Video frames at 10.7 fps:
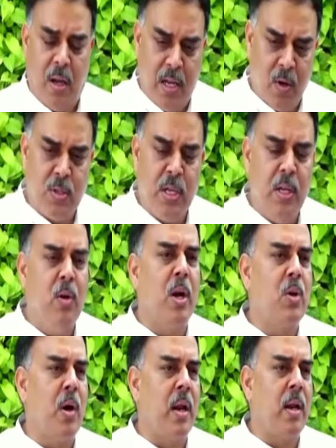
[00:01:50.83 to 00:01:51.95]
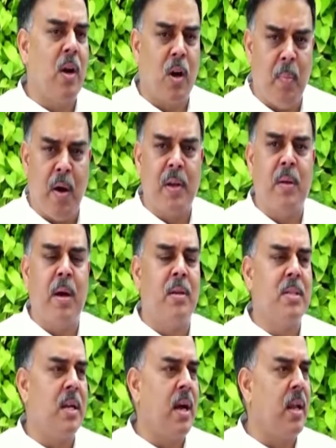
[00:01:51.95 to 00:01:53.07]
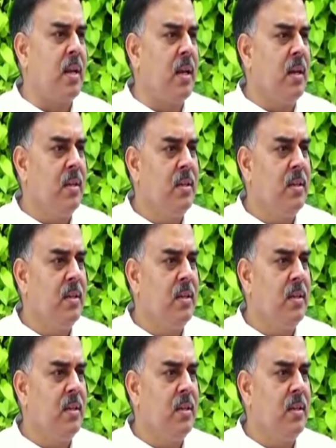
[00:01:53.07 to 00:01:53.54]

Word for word: ఈరోజు ఇల్లు కట్టుకోవాలన్నా ఒక భవన నిర్మాణం జరగాలన్నా